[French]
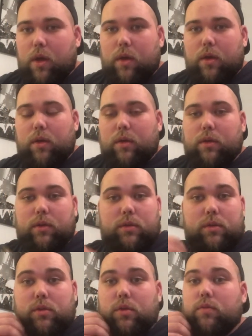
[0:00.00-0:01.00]

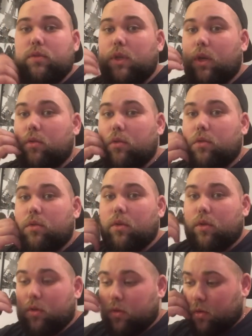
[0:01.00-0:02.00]
Euh, que vous dire d'autre
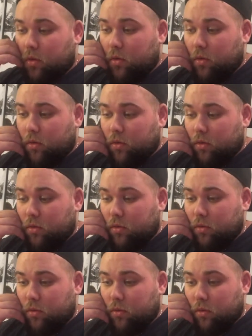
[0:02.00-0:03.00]

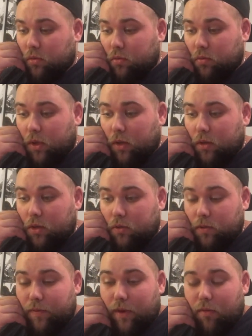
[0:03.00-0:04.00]
euh, En tout cas,
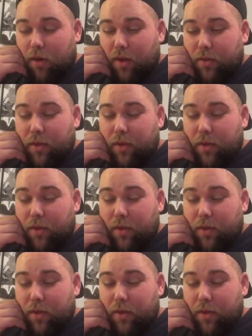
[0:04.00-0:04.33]
je vais avoir